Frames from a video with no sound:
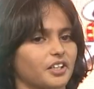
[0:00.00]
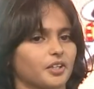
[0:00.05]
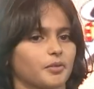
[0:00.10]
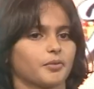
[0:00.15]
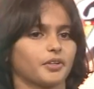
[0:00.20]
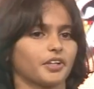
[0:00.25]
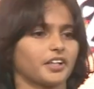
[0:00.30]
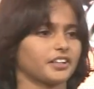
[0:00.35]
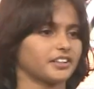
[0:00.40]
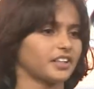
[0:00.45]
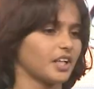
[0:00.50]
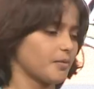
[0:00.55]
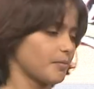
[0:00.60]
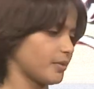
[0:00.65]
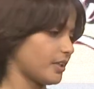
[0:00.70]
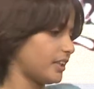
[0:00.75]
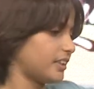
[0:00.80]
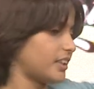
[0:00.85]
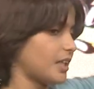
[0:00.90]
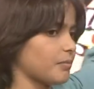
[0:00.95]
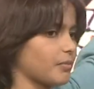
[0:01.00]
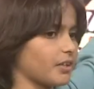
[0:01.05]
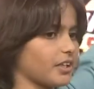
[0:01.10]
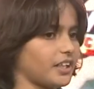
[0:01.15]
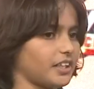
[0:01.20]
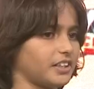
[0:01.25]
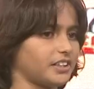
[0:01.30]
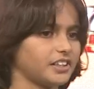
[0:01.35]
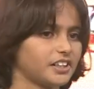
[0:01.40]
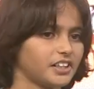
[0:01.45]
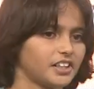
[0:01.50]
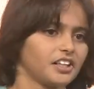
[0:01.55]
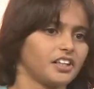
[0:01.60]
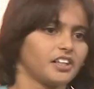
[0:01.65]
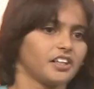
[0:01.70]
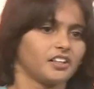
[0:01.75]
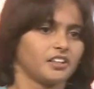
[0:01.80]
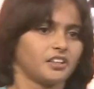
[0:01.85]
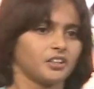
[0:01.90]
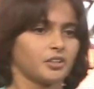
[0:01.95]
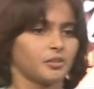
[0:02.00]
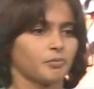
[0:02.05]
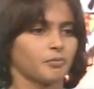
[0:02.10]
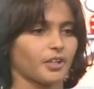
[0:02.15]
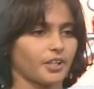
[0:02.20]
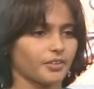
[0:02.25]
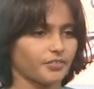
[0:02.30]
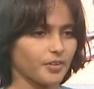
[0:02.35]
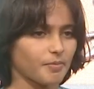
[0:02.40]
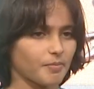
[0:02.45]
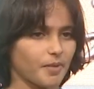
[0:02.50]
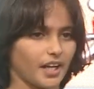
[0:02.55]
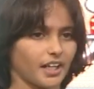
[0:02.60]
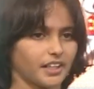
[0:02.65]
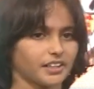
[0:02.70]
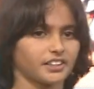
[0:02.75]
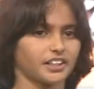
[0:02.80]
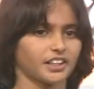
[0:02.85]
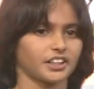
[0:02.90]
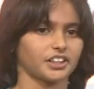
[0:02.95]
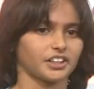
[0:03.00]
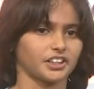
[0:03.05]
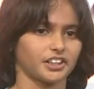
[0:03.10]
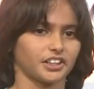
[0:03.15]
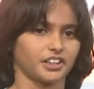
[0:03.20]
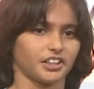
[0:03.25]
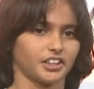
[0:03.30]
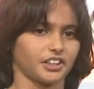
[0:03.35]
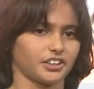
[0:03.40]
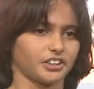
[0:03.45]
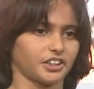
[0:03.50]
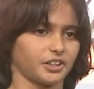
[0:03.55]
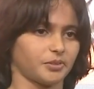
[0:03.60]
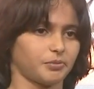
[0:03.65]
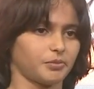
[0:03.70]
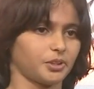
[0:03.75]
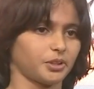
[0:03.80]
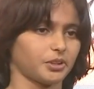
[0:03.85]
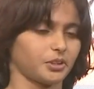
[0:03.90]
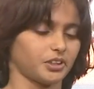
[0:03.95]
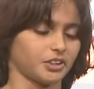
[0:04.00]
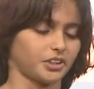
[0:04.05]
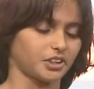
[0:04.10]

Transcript: بقردان بقردان الغادي ما فما حد يا اخي جربي